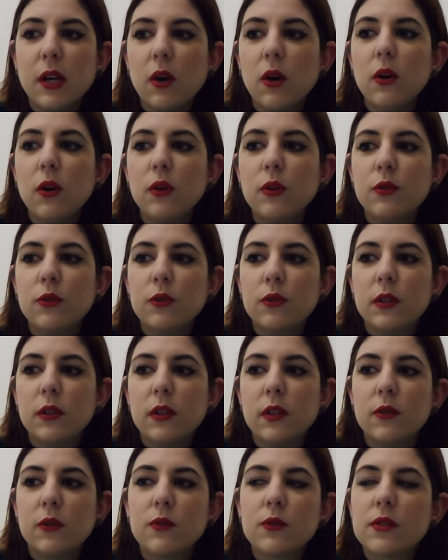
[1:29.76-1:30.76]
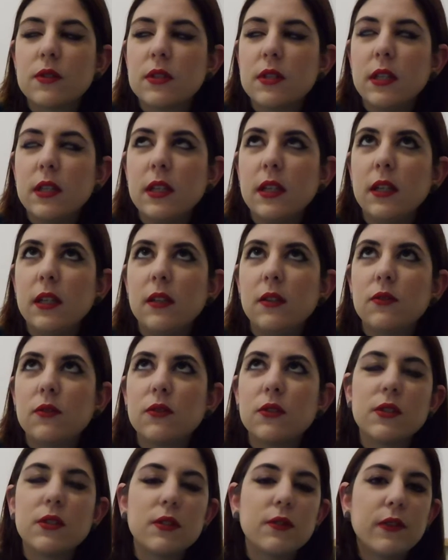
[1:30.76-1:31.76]
però non, non,
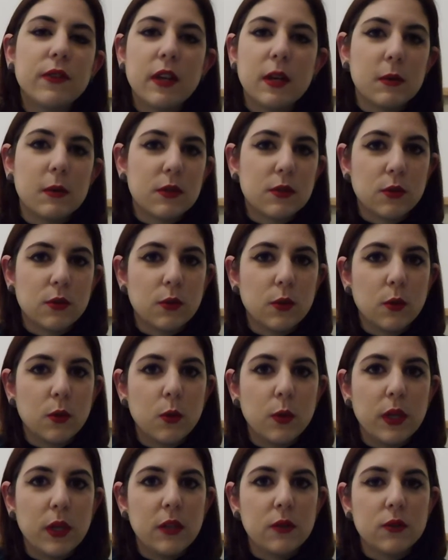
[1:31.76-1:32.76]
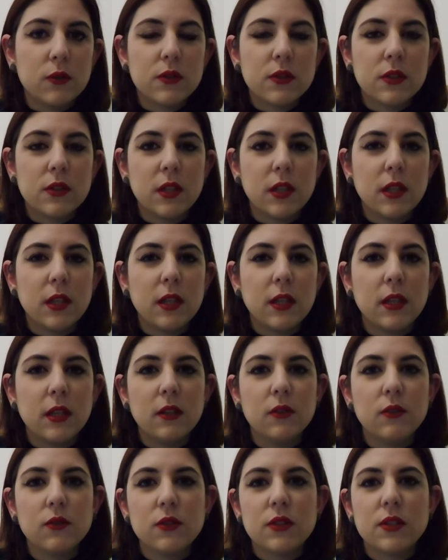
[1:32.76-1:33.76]
si, non, ci si ferma solo qui, non,
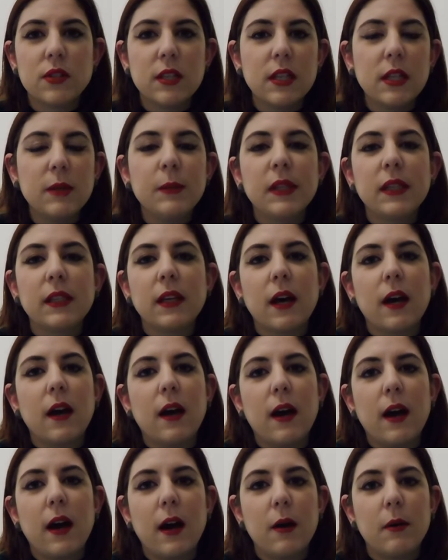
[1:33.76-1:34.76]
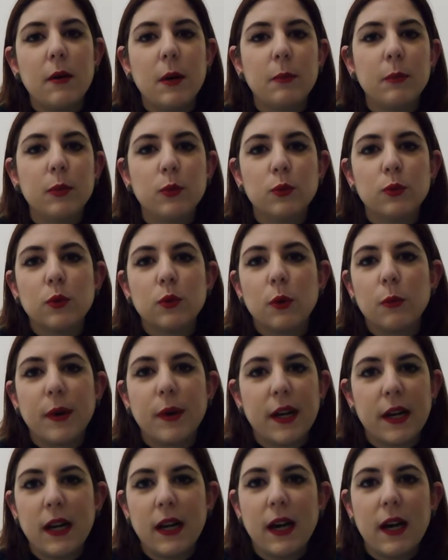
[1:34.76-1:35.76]
si, non ci si limita a
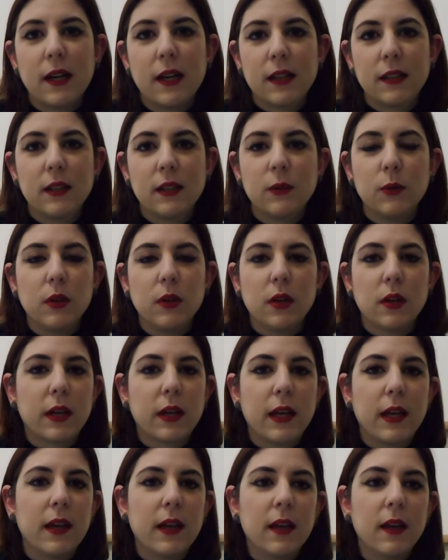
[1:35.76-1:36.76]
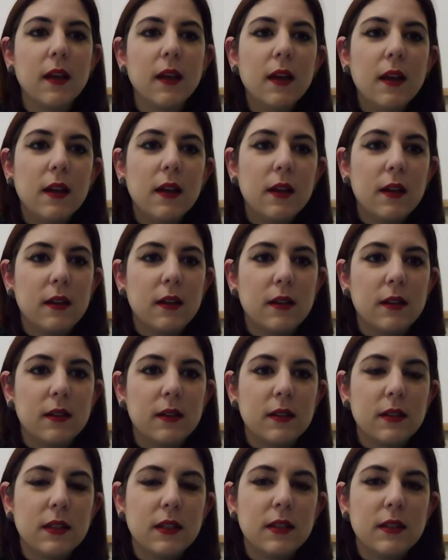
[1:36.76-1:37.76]
appunto, parlare di quello che è
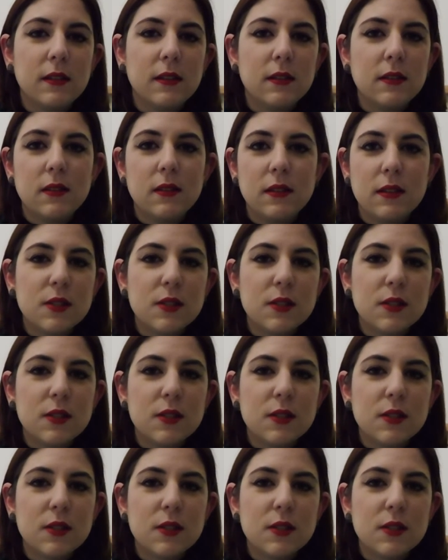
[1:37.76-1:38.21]
eh,